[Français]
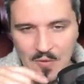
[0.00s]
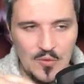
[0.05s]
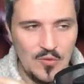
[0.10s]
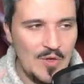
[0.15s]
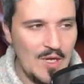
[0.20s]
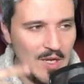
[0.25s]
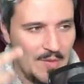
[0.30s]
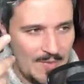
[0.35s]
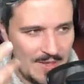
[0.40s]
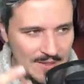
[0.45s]
On
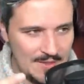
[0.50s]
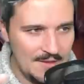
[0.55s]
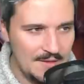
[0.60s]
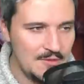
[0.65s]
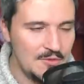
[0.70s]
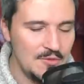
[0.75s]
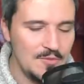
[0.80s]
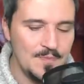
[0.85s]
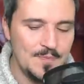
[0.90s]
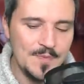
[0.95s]
aura remarqué
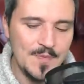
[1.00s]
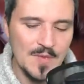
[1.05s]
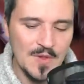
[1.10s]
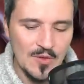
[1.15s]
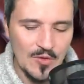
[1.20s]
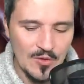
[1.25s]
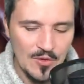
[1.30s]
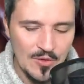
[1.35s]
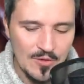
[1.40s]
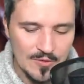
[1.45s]
que
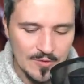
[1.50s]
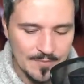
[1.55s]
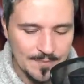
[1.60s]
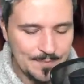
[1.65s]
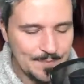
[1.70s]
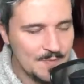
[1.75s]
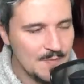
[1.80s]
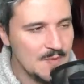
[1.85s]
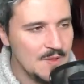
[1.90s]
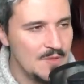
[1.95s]
dans l'ordre,
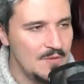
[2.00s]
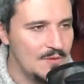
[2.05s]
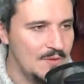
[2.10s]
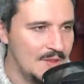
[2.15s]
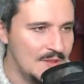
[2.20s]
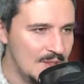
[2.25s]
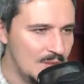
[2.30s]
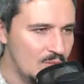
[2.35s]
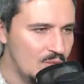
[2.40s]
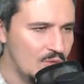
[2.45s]
j'ai
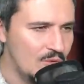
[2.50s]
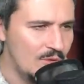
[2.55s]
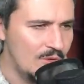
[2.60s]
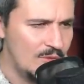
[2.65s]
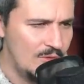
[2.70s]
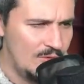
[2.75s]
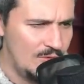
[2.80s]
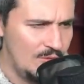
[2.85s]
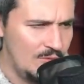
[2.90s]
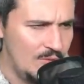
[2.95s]
ça
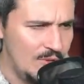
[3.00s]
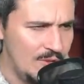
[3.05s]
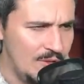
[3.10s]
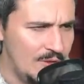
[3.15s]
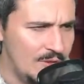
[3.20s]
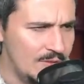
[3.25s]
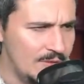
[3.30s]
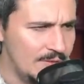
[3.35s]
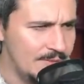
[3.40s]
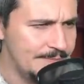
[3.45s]
pour le bon
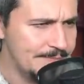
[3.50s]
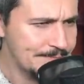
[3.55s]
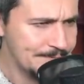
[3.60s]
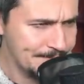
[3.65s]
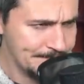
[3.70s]
ordre,